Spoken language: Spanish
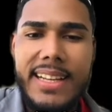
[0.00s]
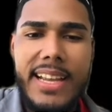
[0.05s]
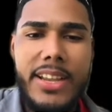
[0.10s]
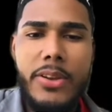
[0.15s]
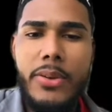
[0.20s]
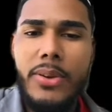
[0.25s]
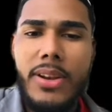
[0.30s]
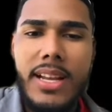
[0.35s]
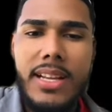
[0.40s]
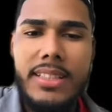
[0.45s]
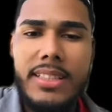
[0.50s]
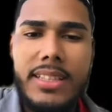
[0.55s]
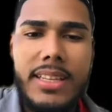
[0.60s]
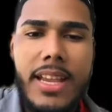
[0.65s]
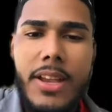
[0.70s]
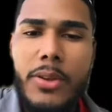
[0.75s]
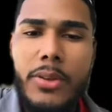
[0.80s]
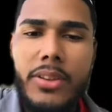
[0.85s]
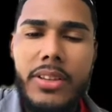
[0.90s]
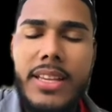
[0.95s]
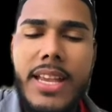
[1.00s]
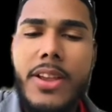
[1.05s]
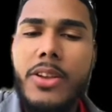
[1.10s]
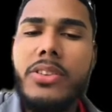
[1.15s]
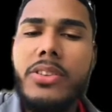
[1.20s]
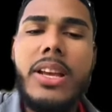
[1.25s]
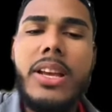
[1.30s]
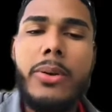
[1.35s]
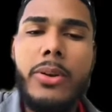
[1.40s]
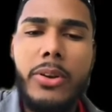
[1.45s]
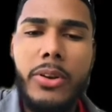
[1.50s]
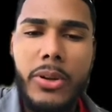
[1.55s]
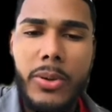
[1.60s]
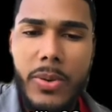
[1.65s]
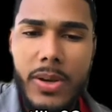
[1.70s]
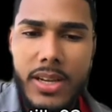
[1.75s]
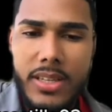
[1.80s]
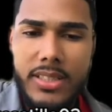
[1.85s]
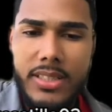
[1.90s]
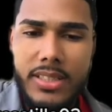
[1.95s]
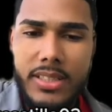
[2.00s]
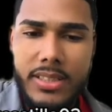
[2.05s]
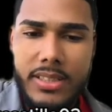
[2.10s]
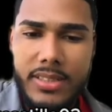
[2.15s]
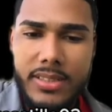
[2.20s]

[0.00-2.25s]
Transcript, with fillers: que ellos nacen ya ellos, saben lo que van a hacer.